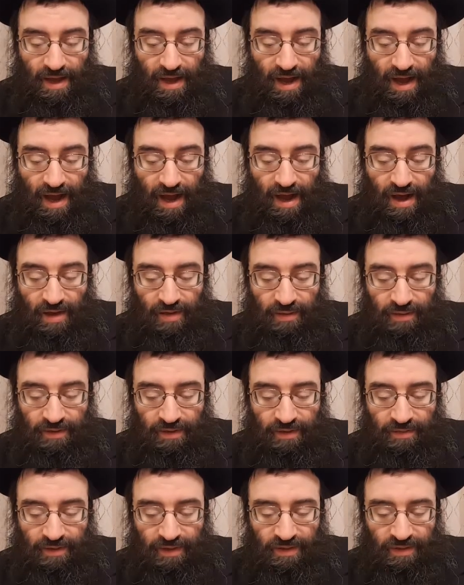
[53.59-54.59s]
А он
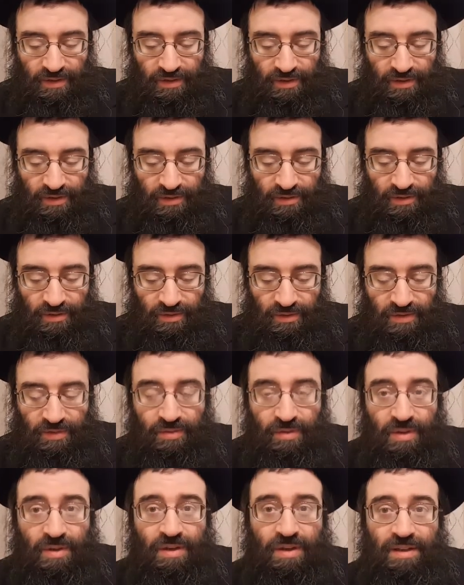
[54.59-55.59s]
говорит, что у
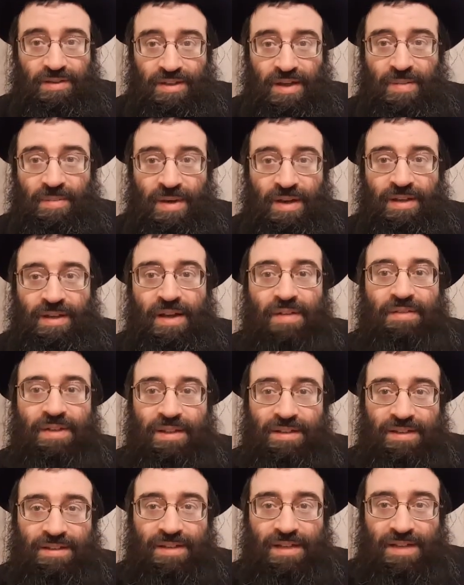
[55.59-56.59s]
него самое главное
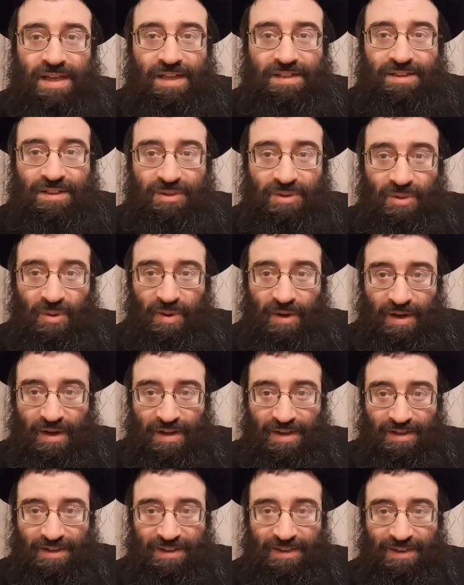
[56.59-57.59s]
это занятие Торой,
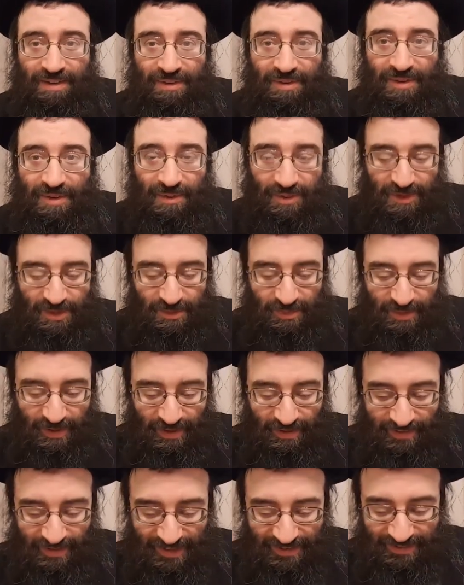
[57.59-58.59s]
и он не хочет
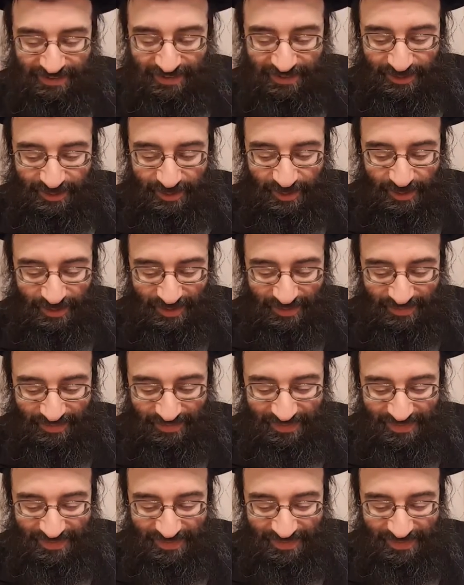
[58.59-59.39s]
прерываться от Торы.